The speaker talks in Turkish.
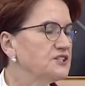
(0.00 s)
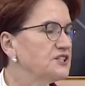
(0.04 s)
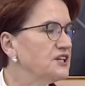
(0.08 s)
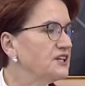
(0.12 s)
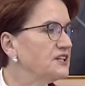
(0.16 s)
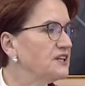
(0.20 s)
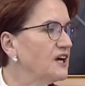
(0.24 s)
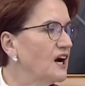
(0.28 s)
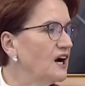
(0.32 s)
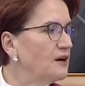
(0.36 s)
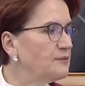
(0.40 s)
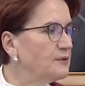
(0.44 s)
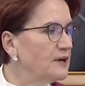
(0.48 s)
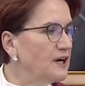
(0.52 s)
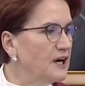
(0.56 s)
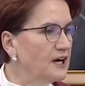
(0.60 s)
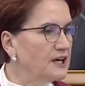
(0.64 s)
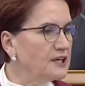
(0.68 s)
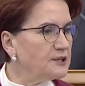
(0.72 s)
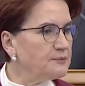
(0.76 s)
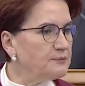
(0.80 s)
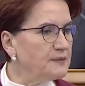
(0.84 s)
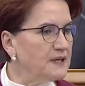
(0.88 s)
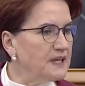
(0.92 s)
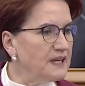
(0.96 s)
Cenab-ı
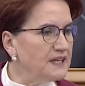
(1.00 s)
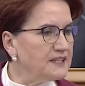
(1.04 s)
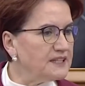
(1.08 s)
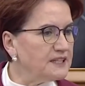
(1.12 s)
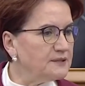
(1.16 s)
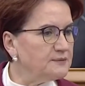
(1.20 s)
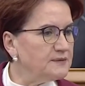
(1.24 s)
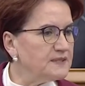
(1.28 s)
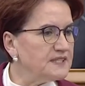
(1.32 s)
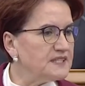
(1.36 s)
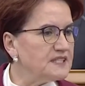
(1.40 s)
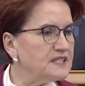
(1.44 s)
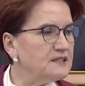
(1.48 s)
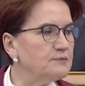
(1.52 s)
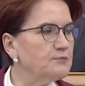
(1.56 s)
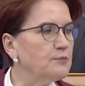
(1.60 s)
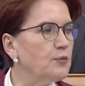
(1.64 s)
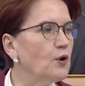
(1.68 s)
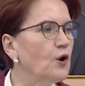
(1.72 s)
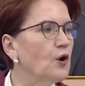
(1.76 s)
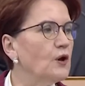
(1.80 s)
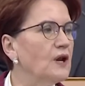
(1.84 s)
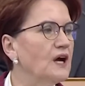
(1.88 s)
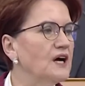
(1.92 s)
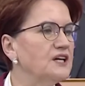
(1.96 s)
Hak milletimizi
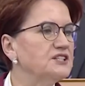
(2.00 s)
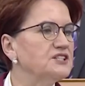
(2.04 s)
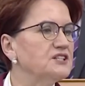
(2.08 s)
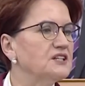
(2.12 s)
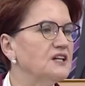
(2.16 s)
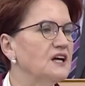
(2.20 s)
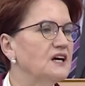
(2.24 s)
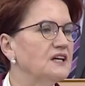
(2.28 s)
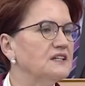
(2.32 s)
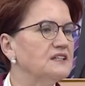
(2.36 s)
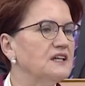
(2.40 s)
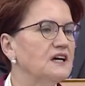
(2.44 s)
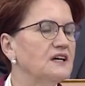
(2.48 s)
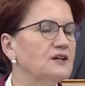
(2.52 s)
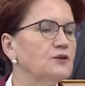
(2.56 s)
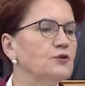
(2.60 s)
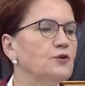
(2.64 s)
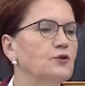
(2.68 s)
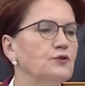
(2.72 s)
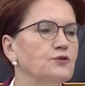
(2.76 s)
böyle acılardan